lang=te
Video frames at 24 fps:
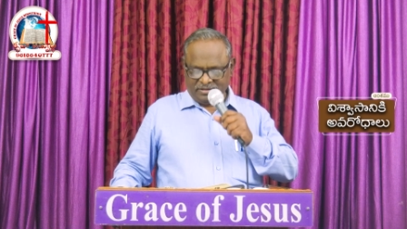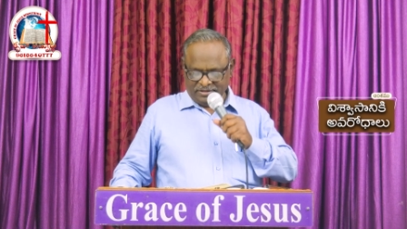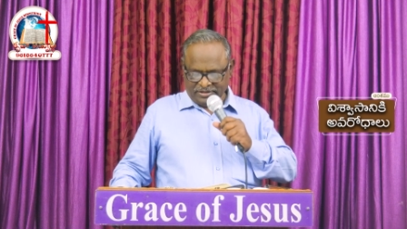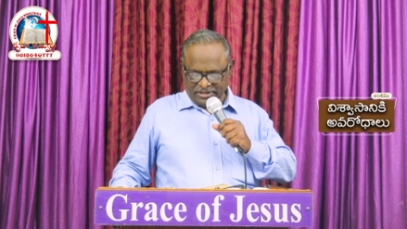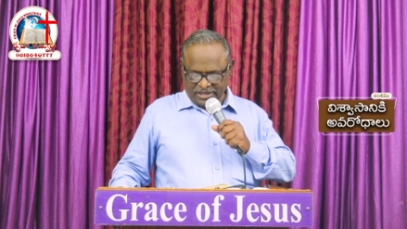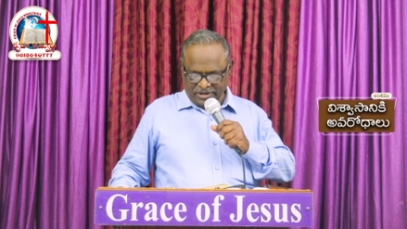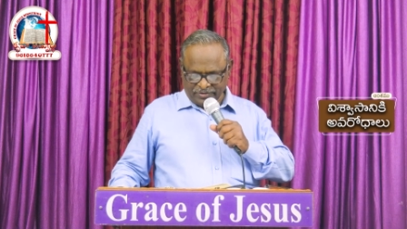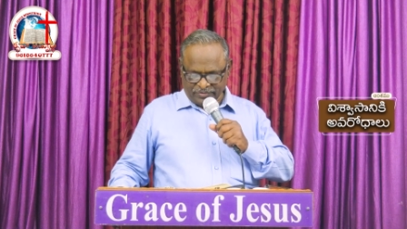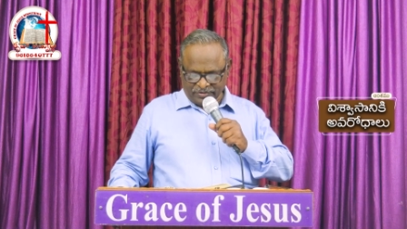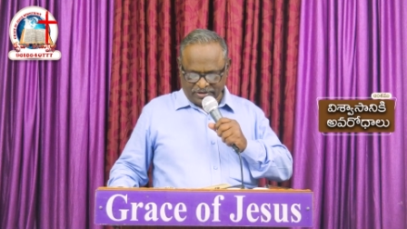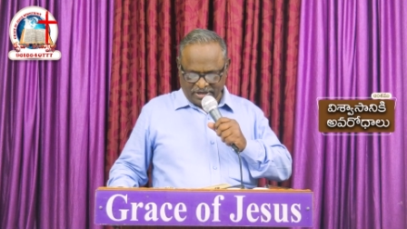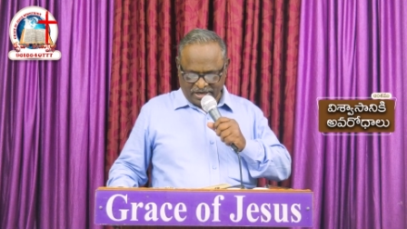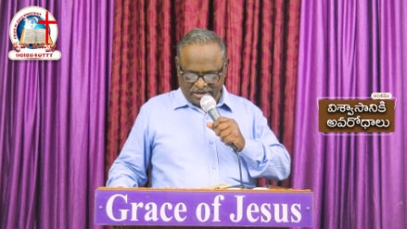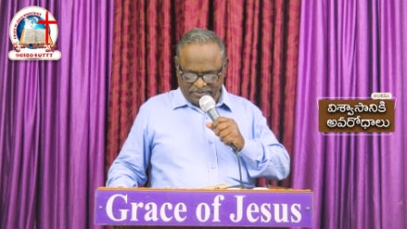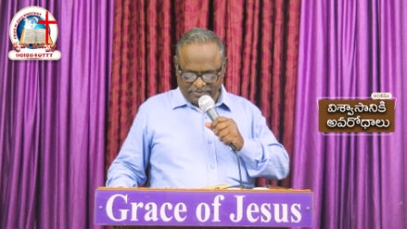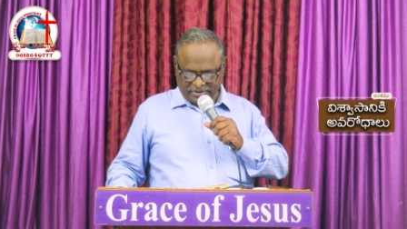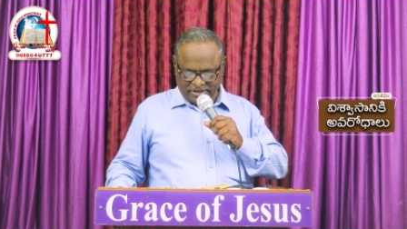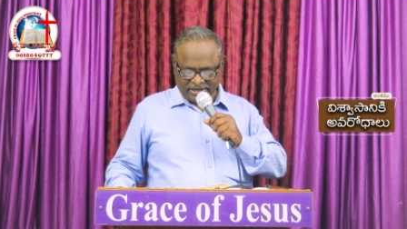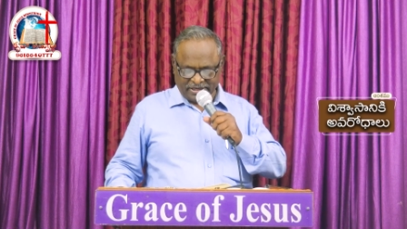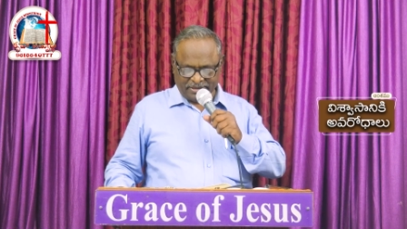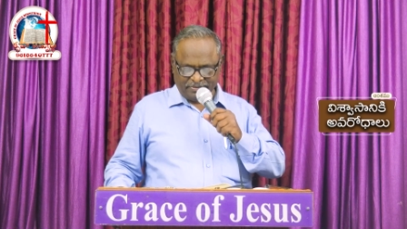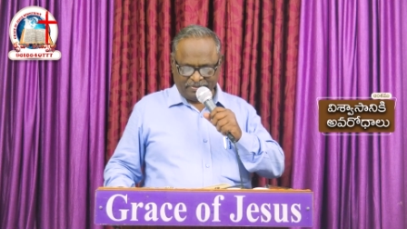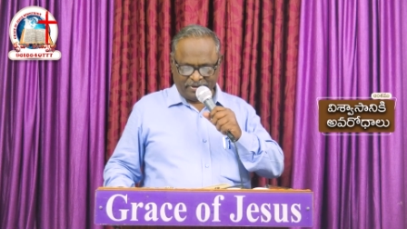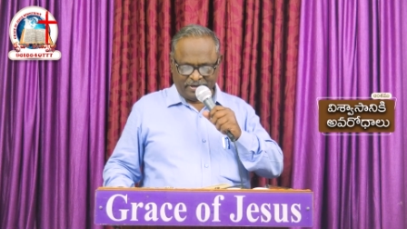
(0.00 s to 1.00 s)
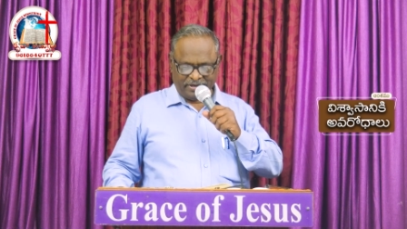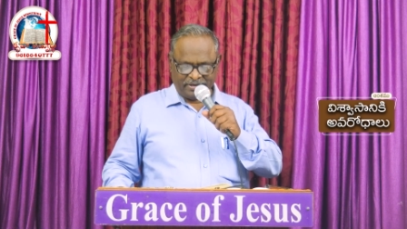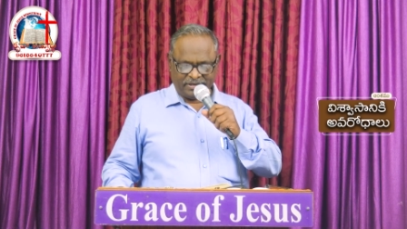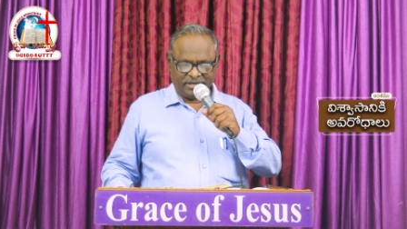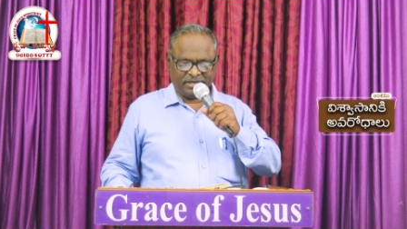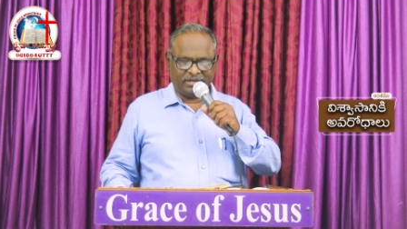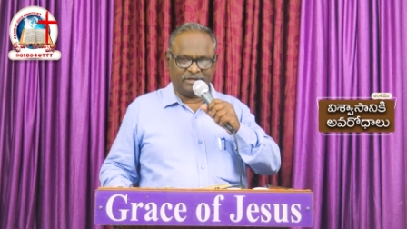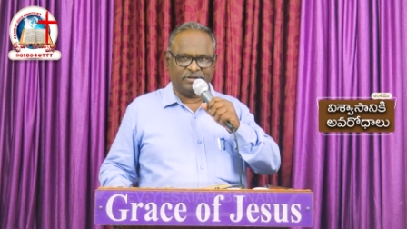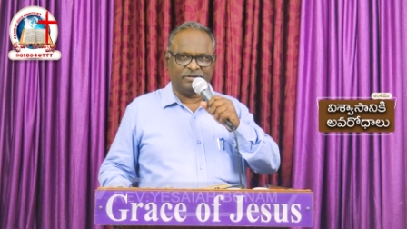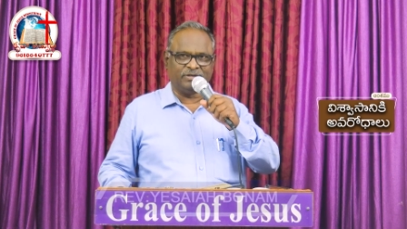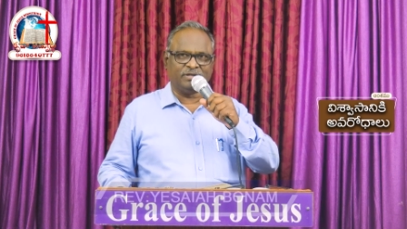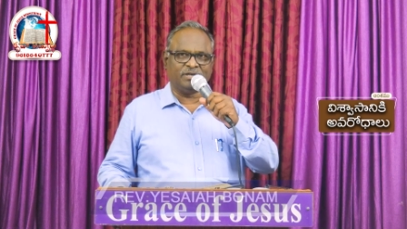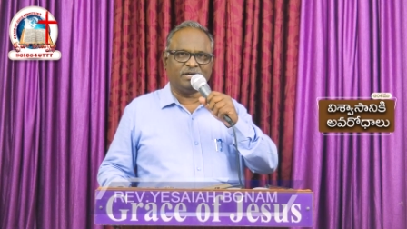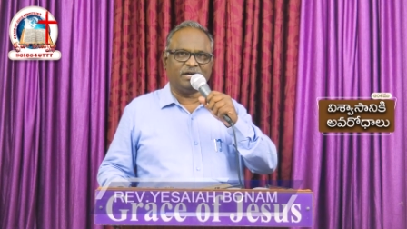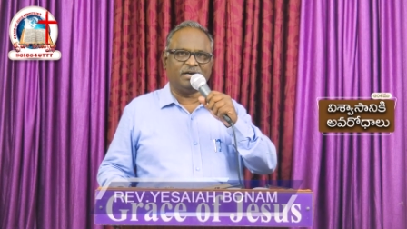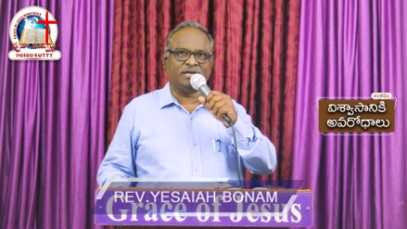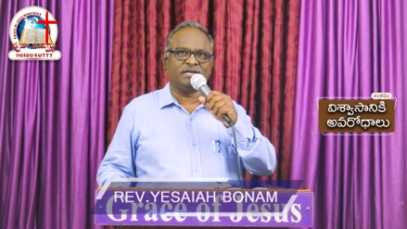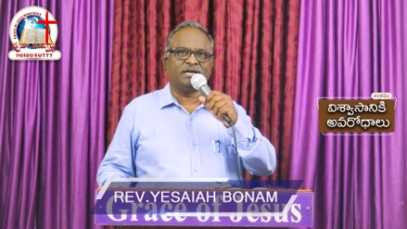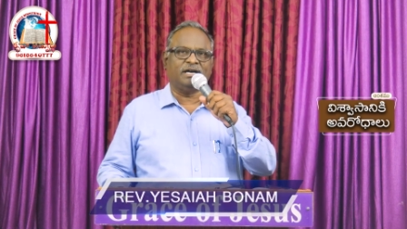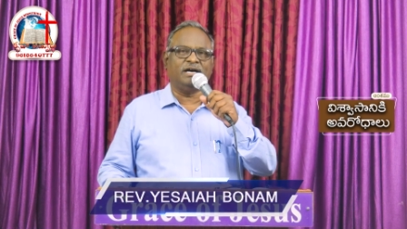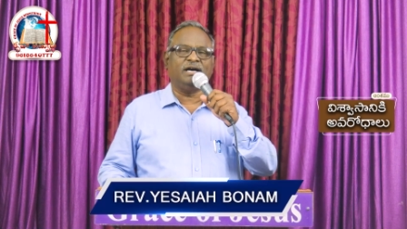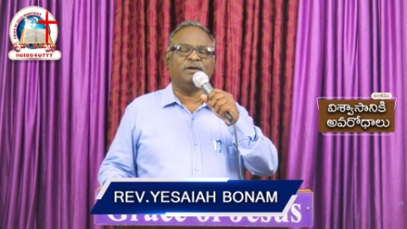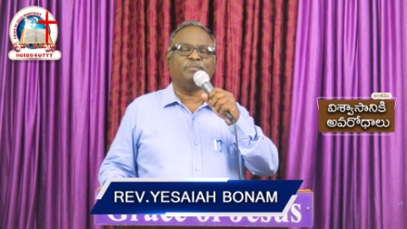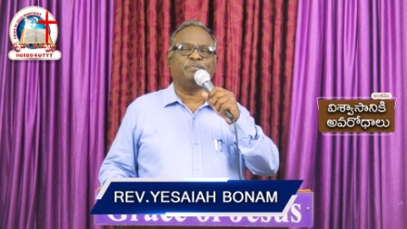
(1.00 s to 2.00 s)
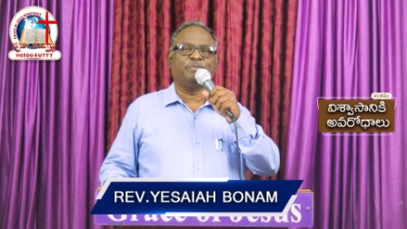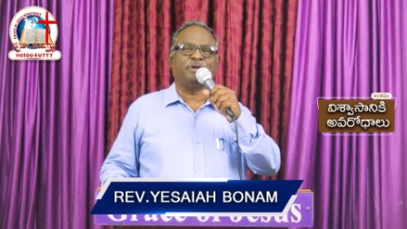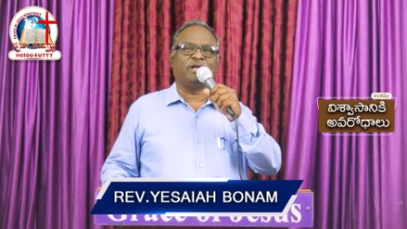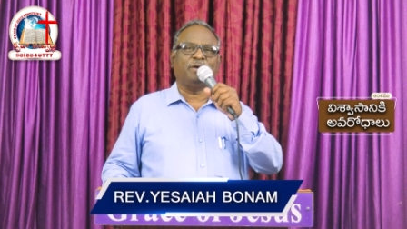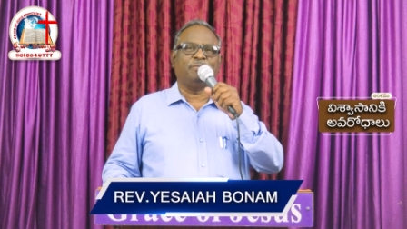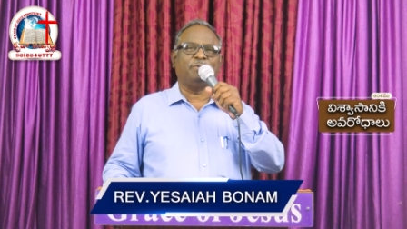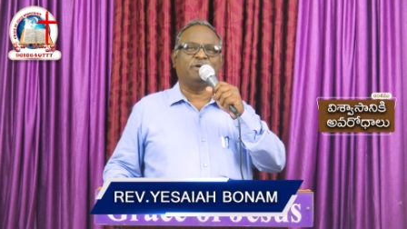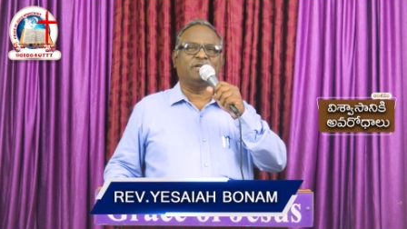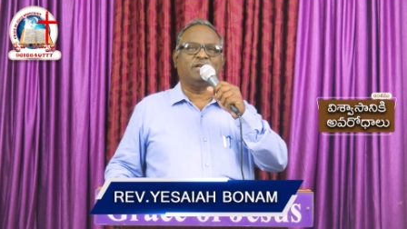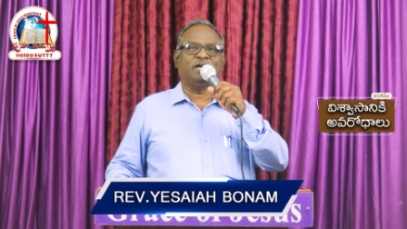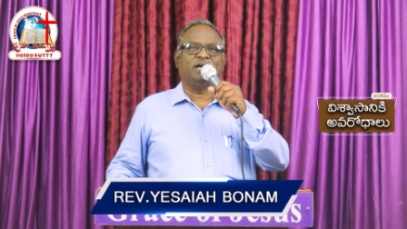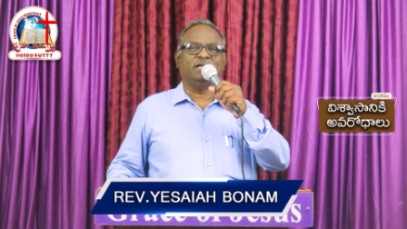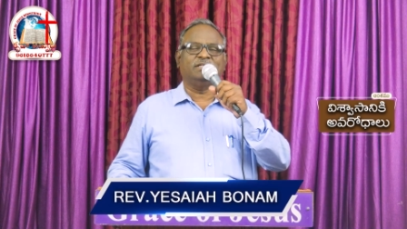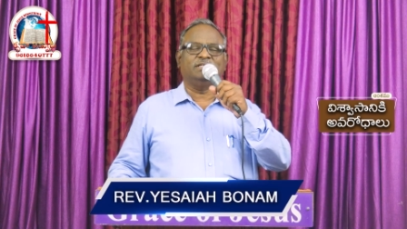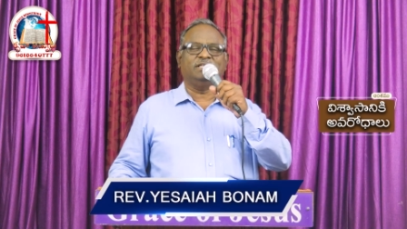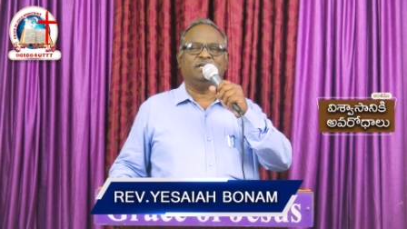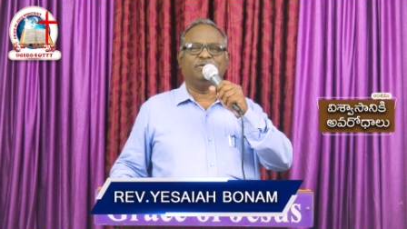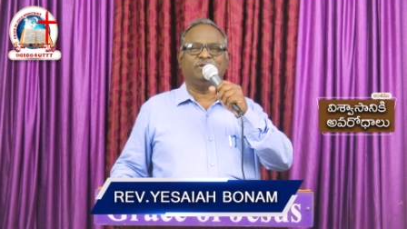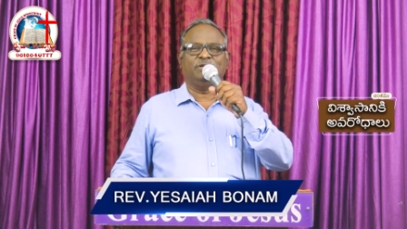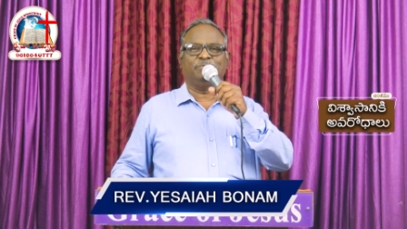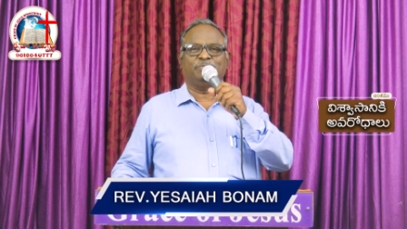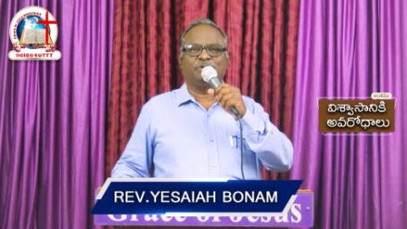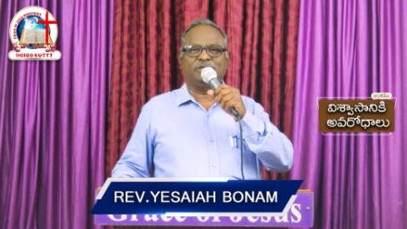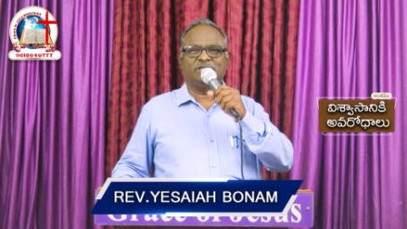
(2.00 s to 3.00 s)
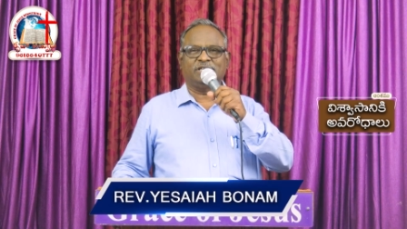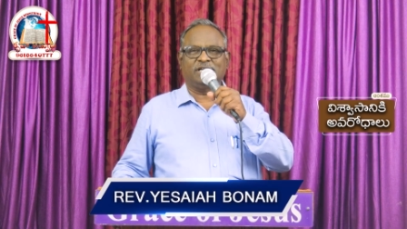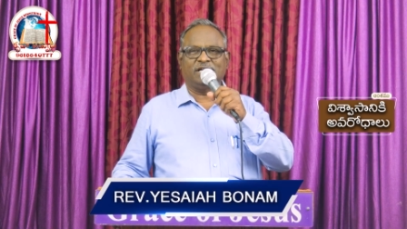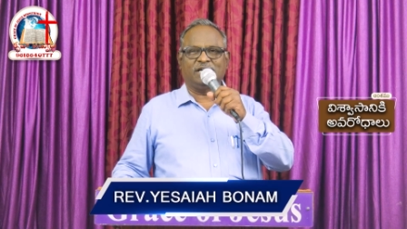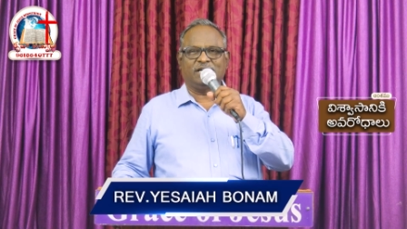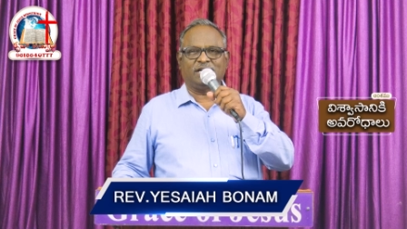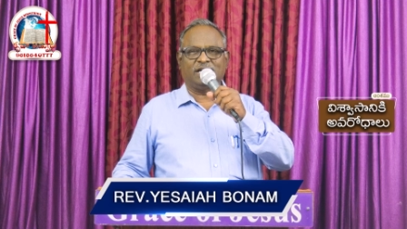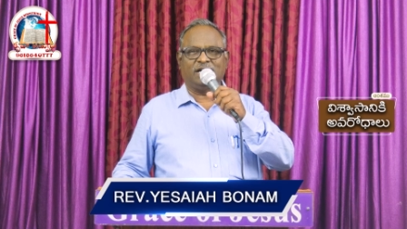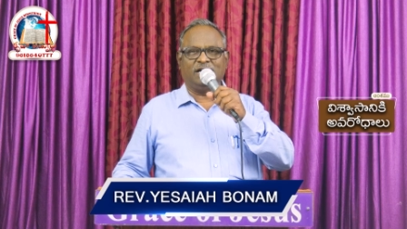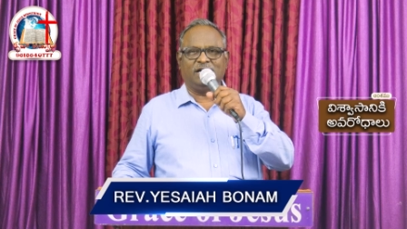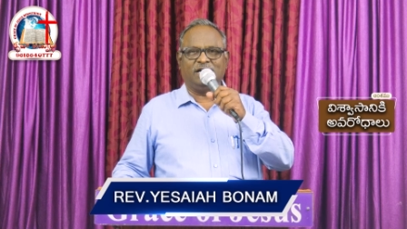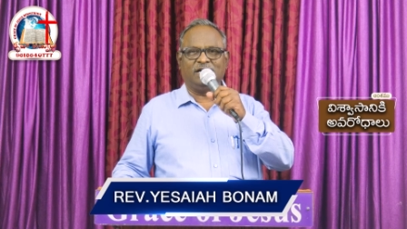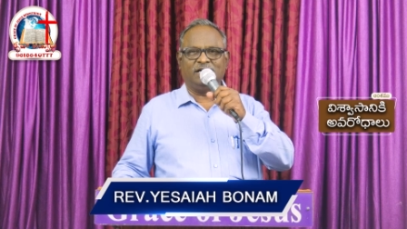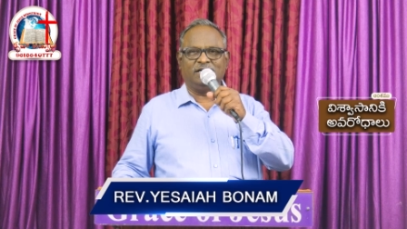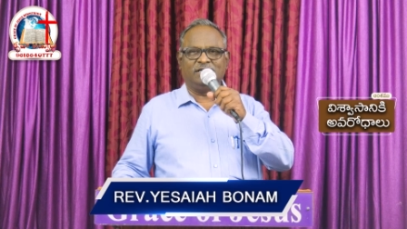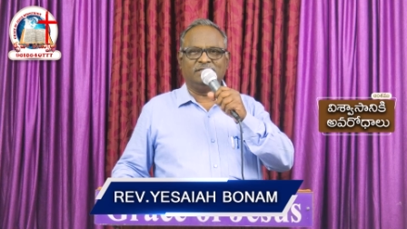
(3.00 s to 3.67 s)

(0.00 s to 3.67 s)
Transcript: దేవుని నామానికి మేము కలుగును గాక ప్రేమైన దేవుని ప్రజలారా